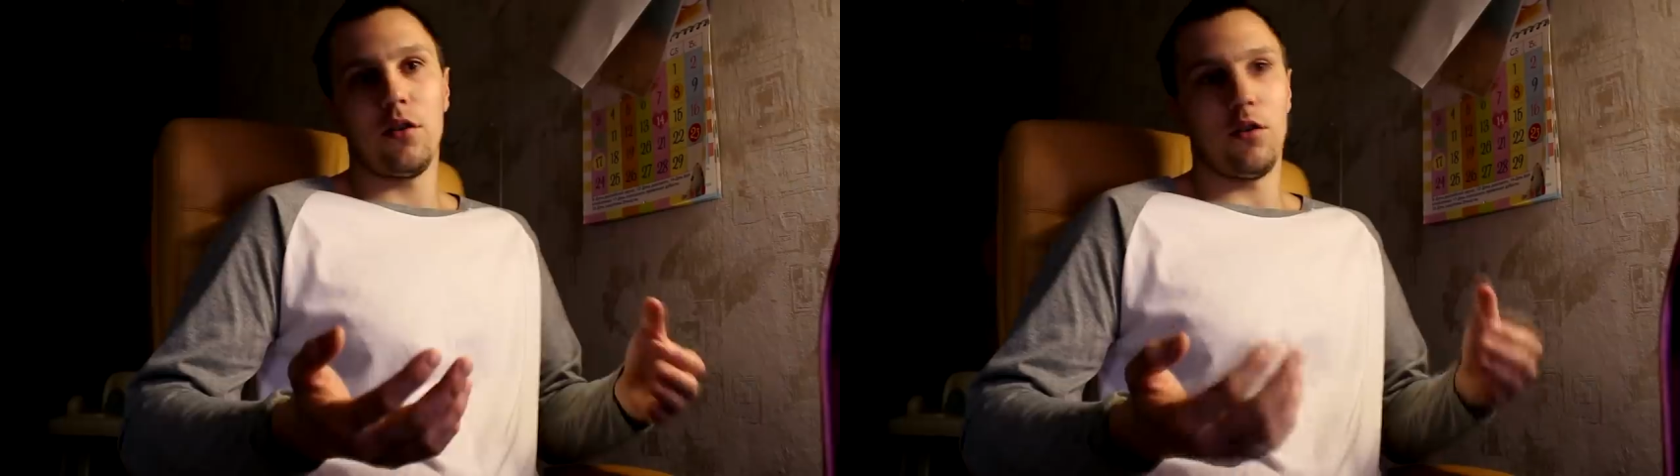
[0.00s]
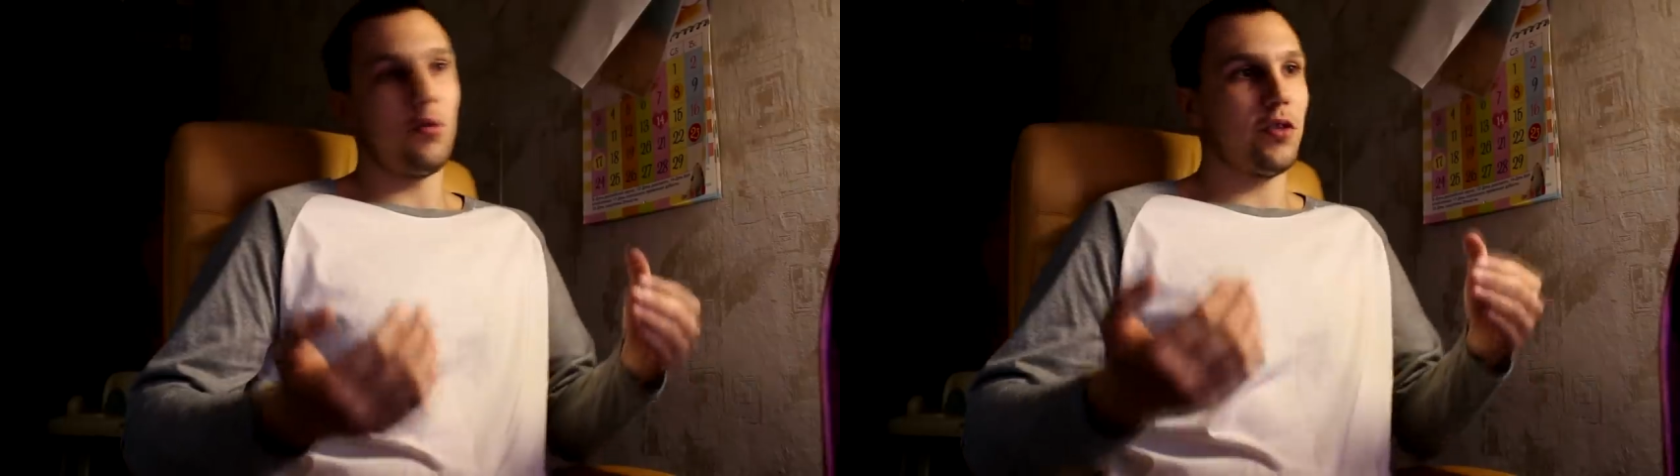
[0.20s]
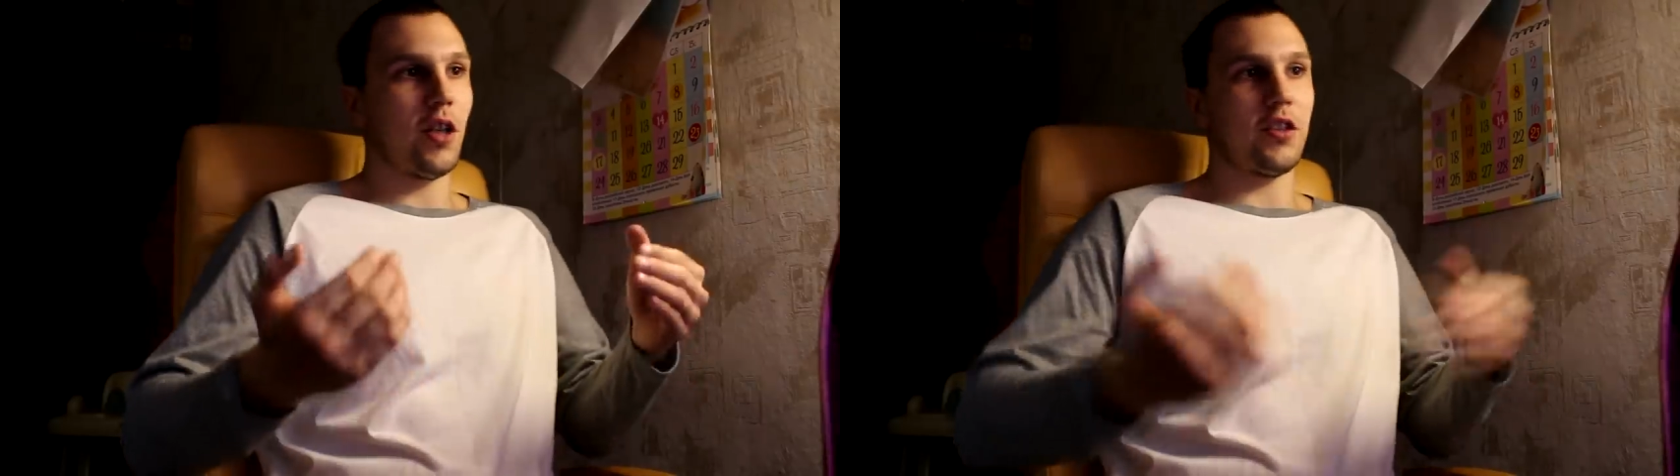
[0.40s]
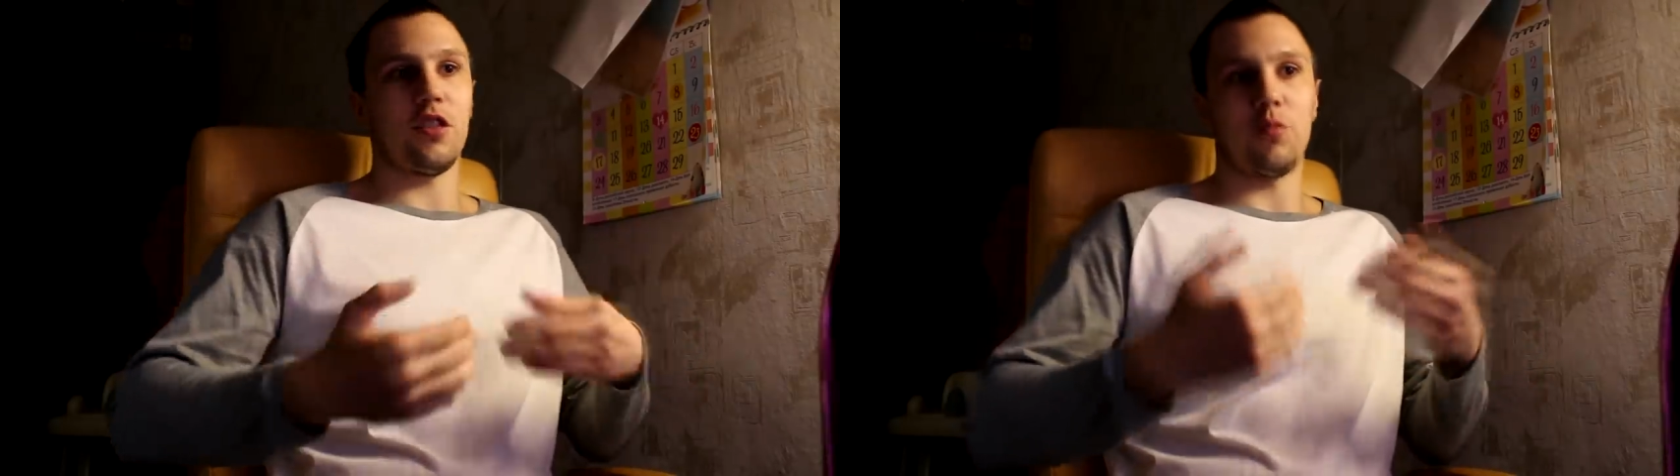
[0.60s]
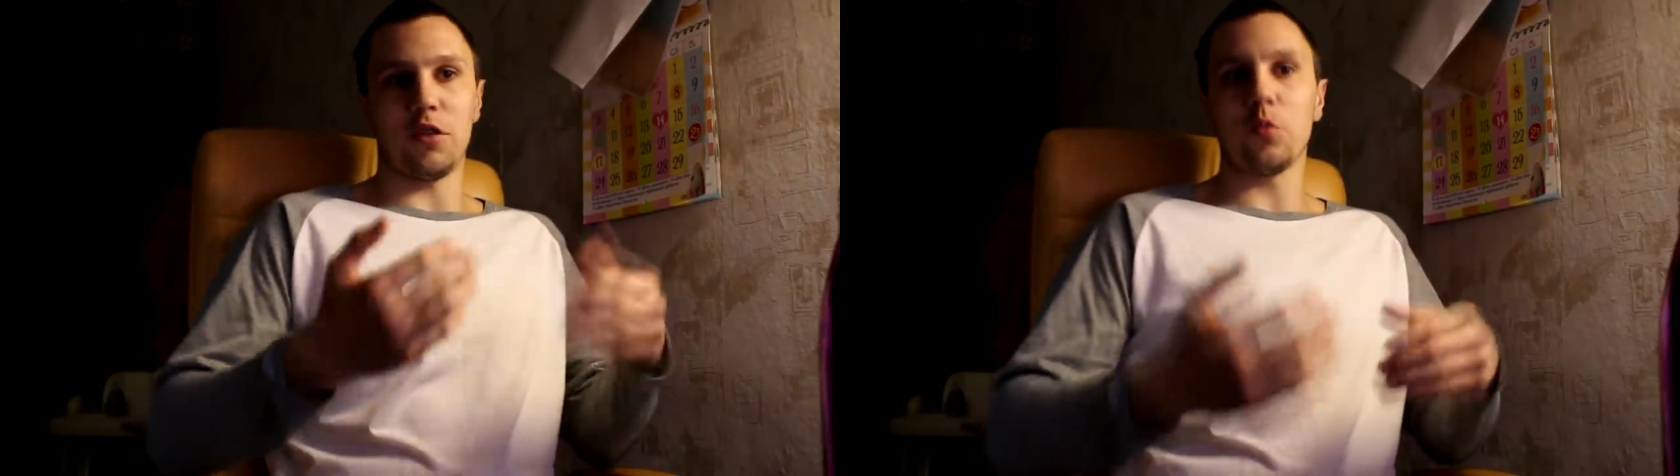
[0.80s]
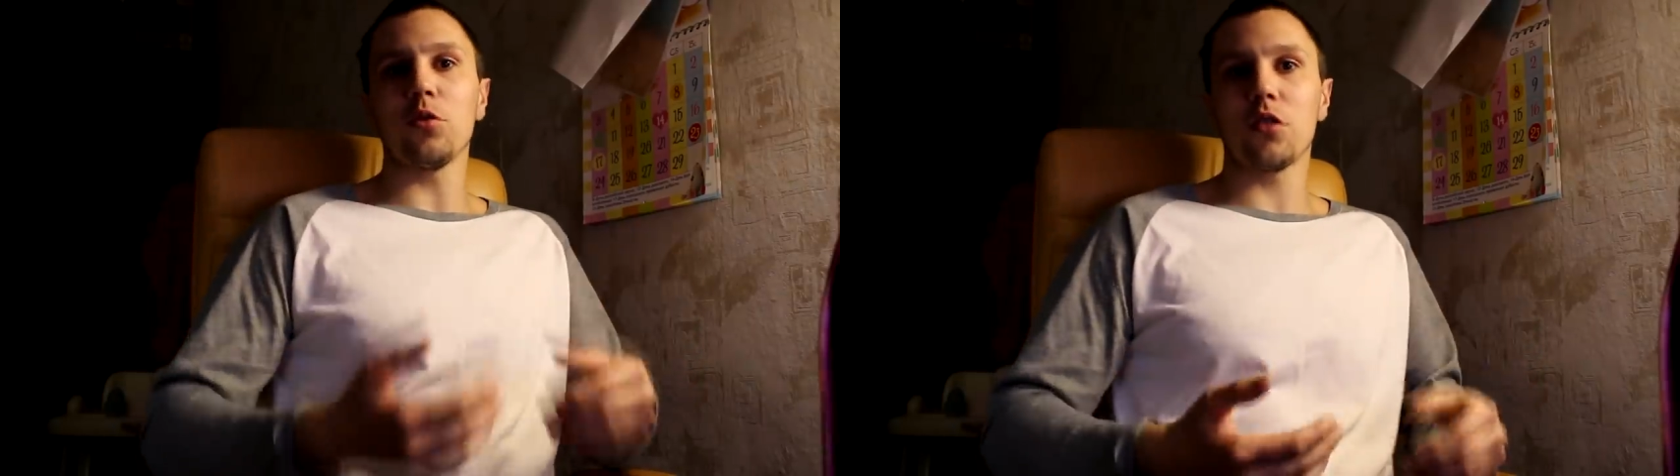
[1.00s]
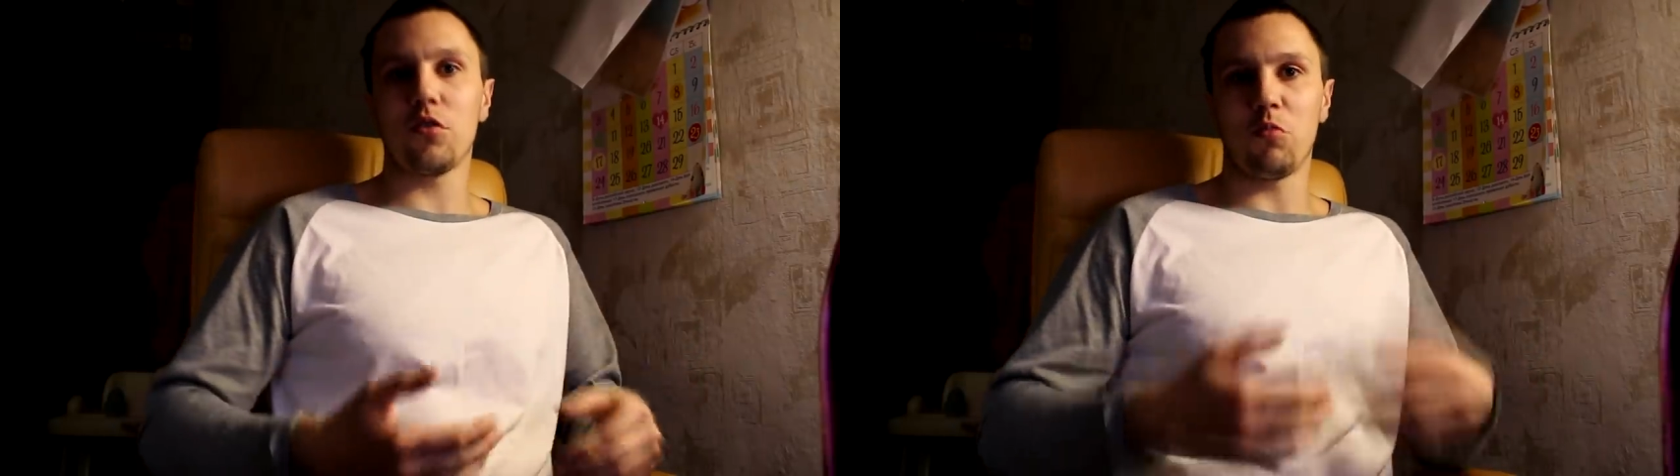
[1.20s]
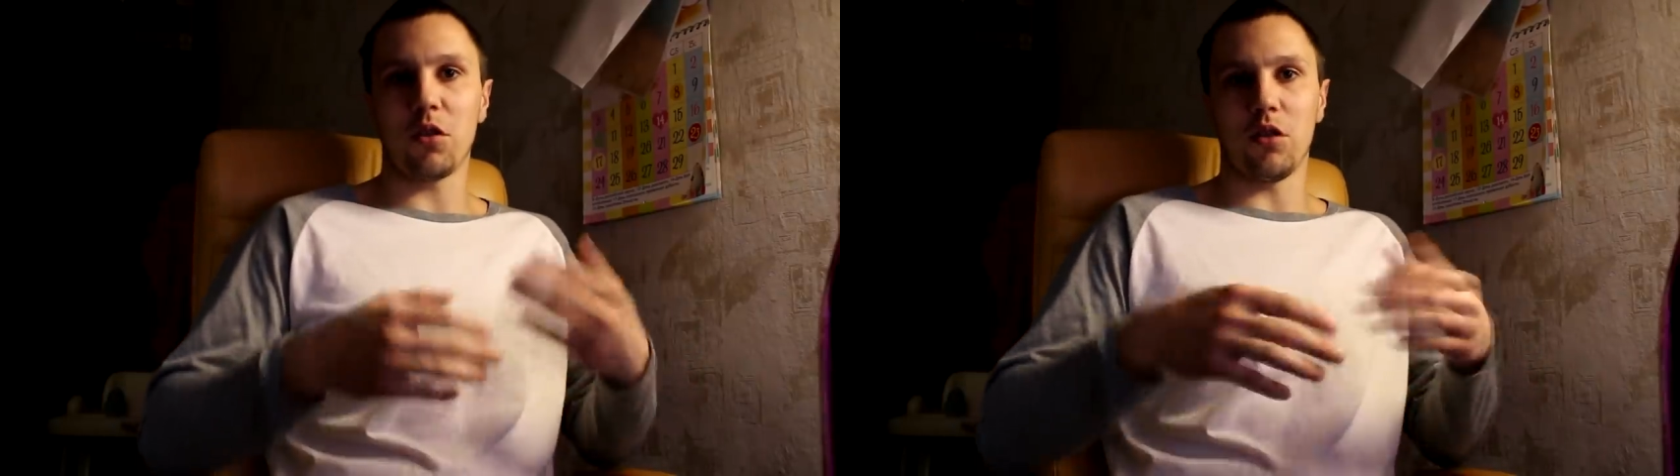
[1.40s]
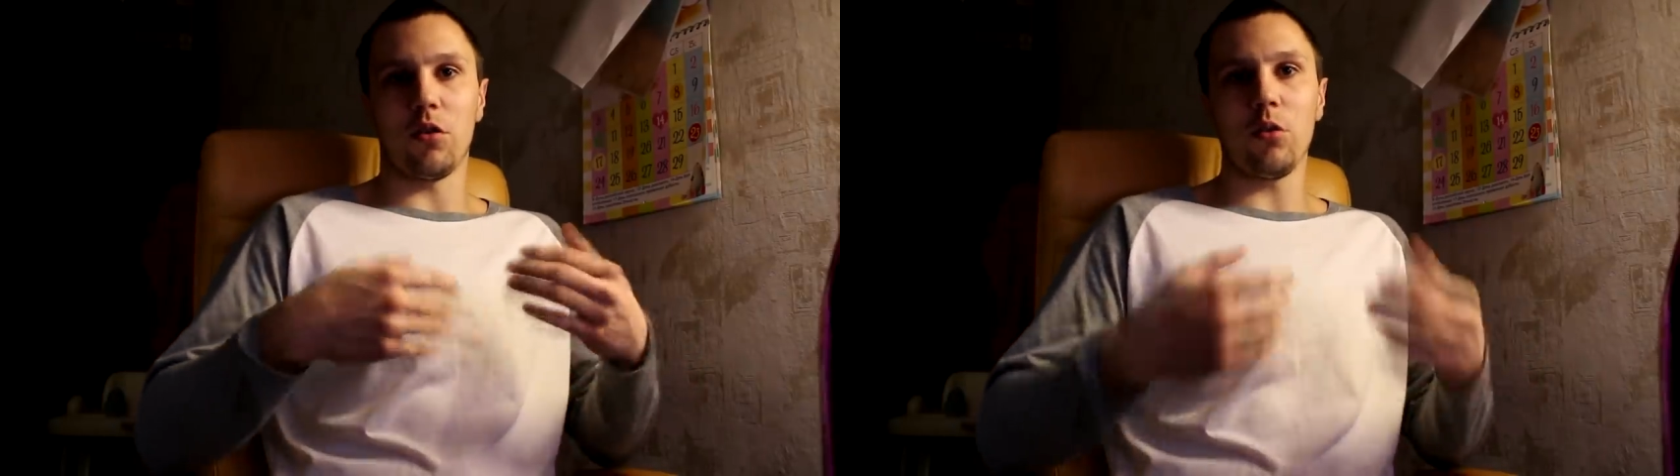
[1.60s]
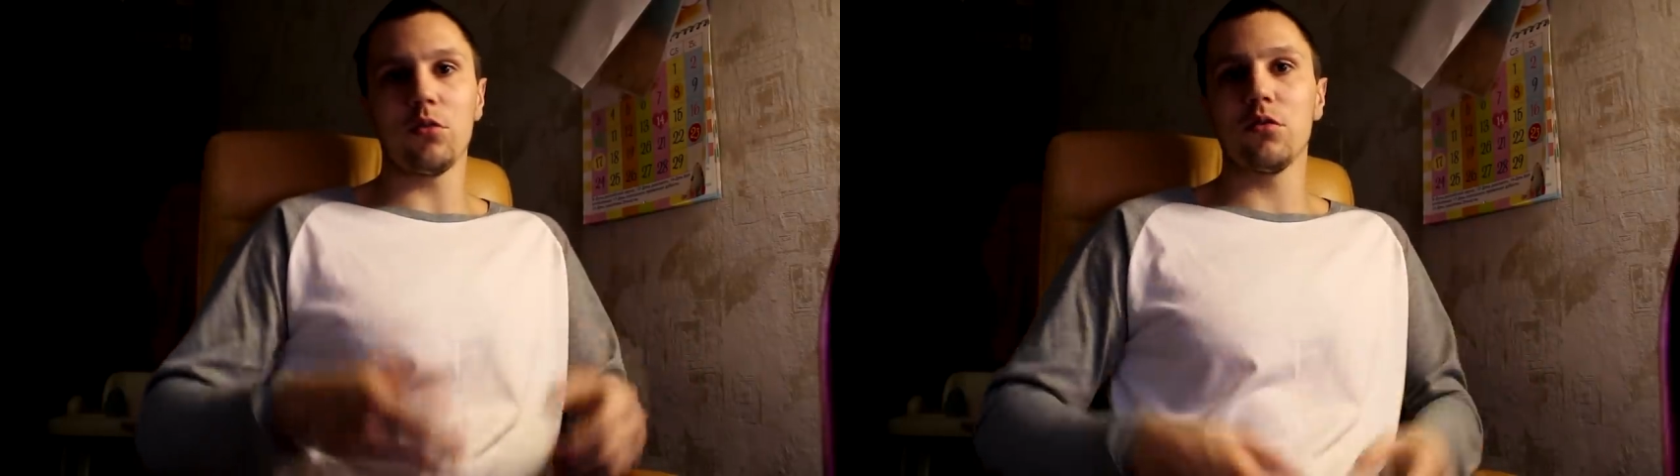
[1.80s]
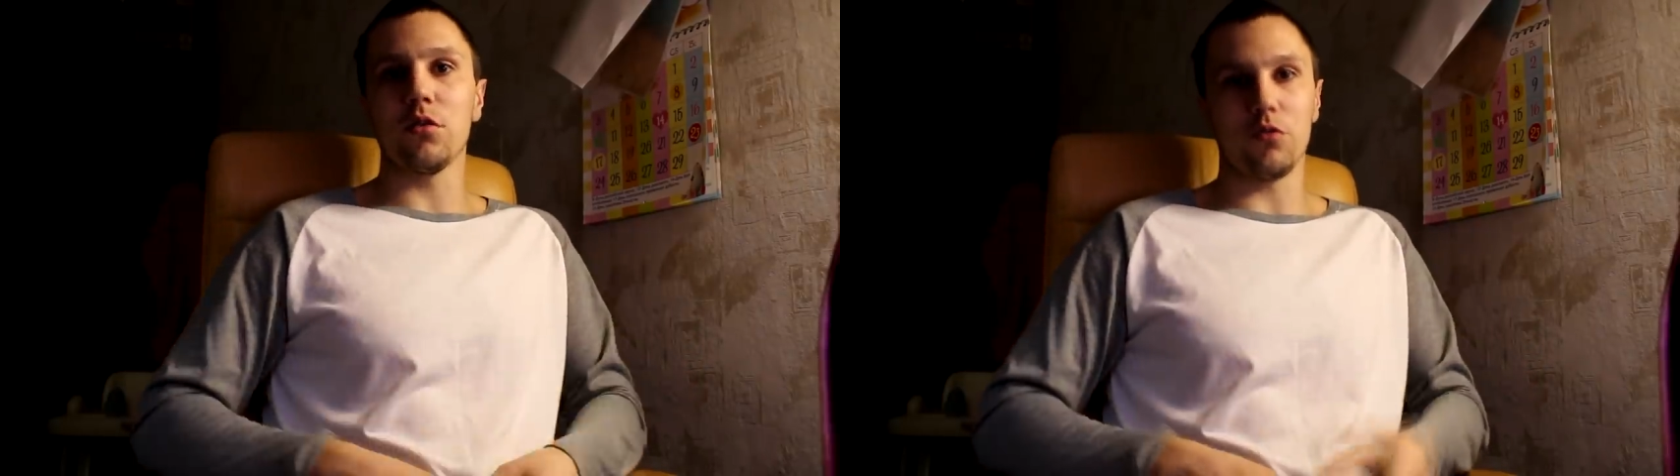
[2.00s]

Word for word: люди хотят просмотров, канал рос,